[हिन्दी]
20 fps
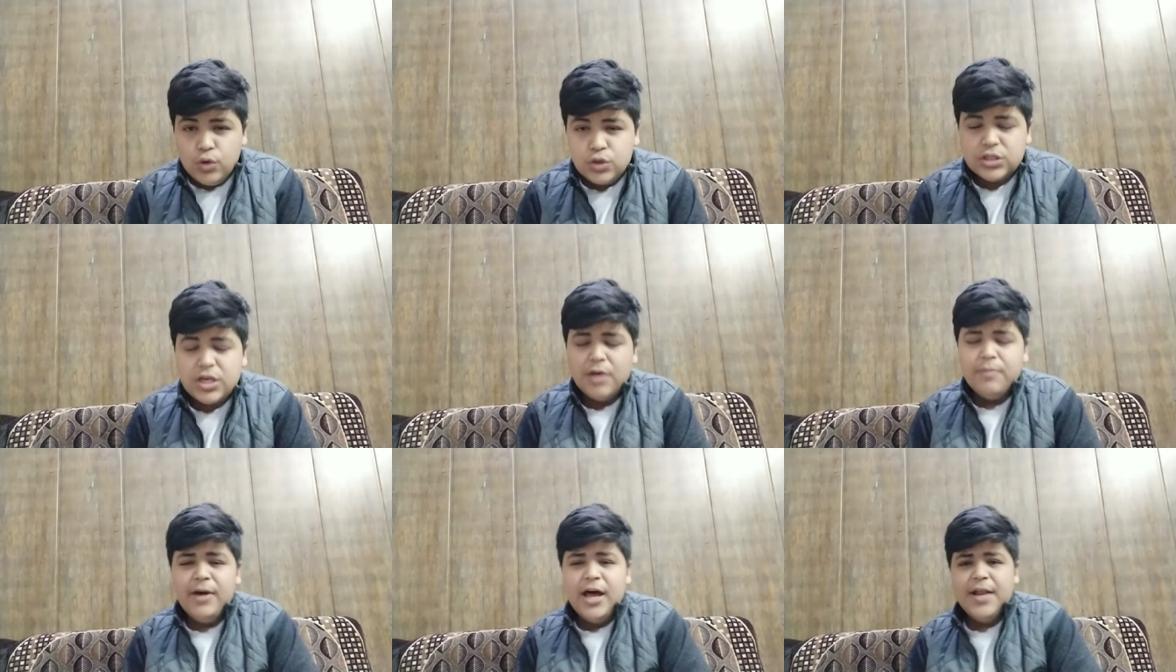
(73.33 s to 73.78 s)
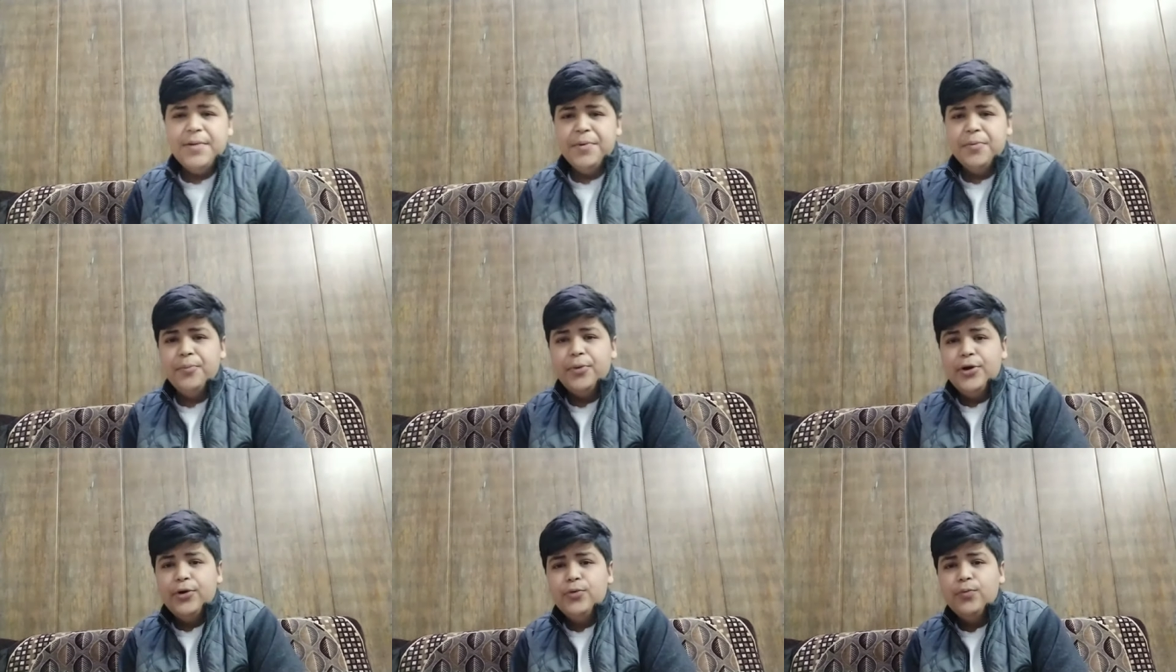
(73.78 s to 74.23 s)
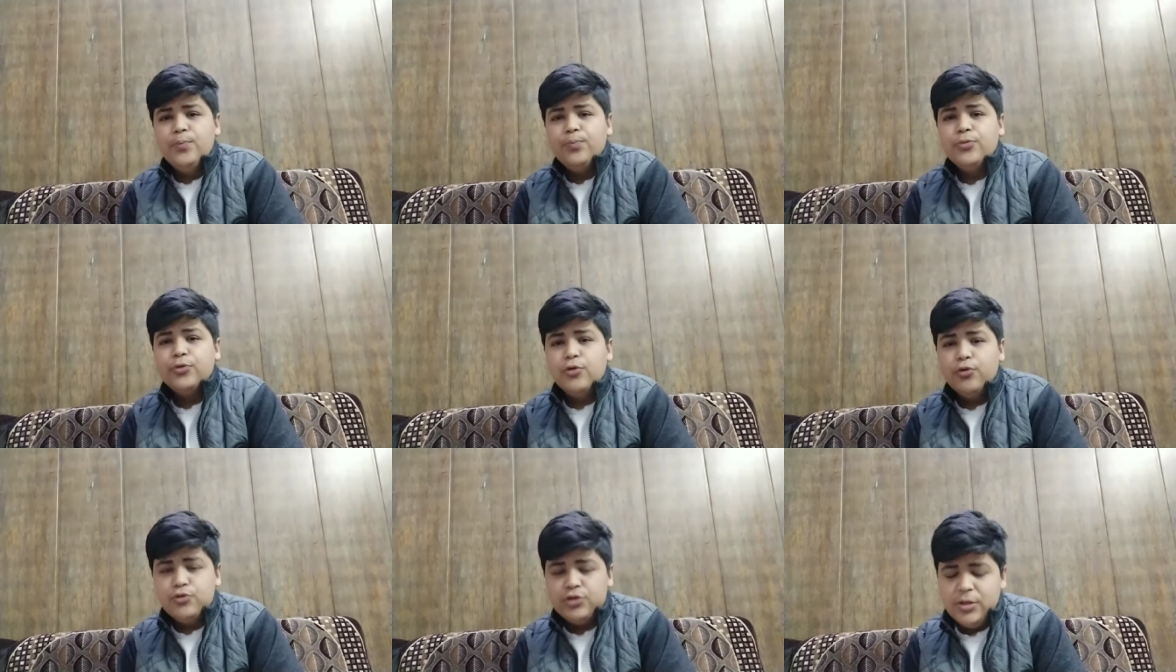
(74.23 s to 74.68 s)
उसके बारे में बढ़ूँ
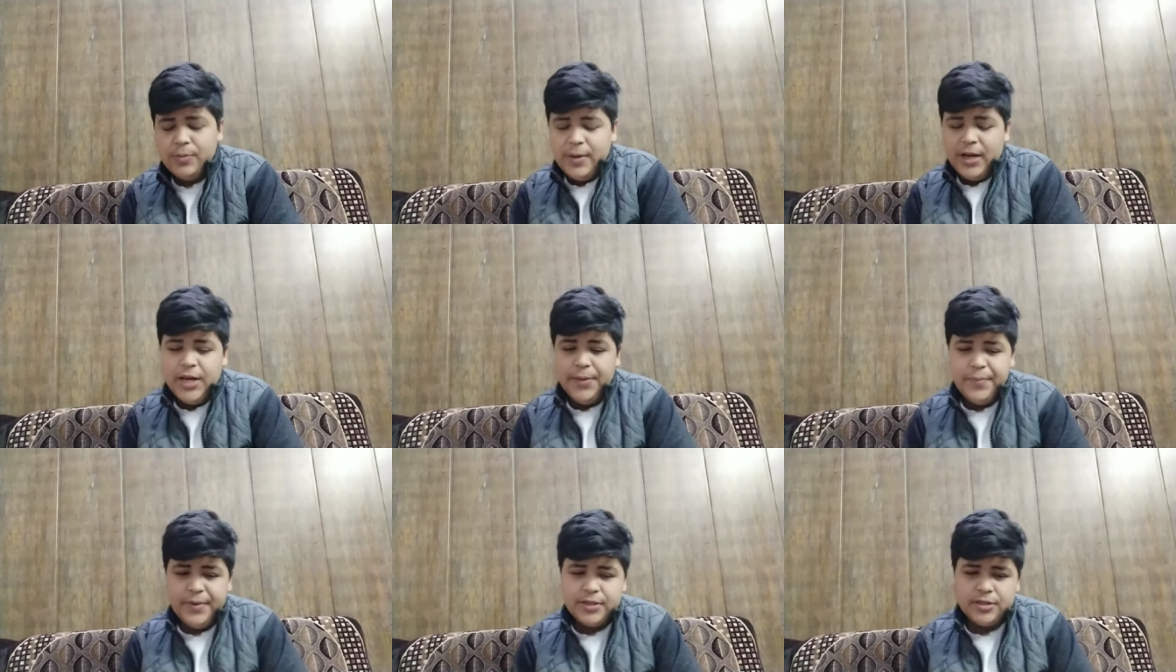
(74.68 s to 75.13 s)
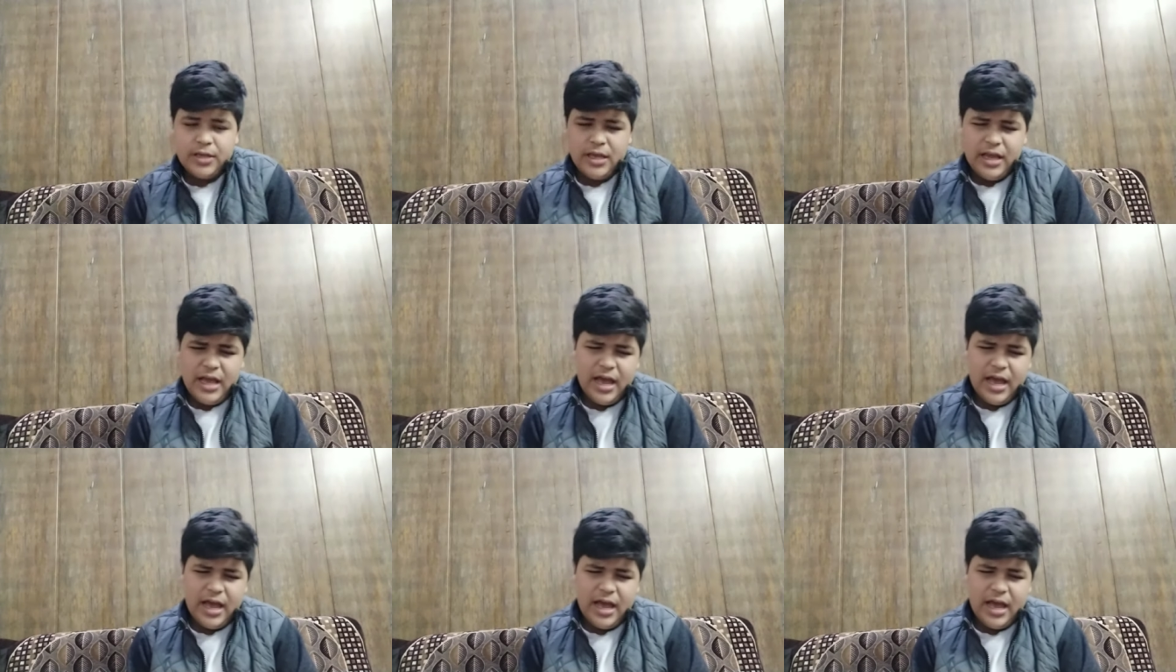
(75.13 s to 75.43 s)
उससे पहले मैं